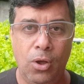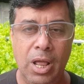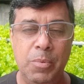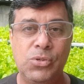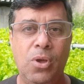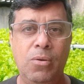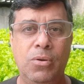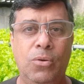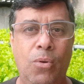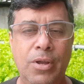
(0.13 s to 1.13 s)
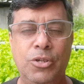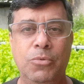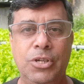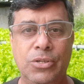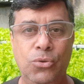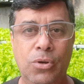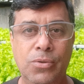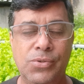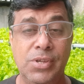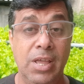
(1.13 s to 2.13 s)
Olá pessoal, um ótimo dia a
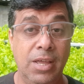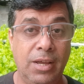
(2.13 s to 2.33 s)
todos.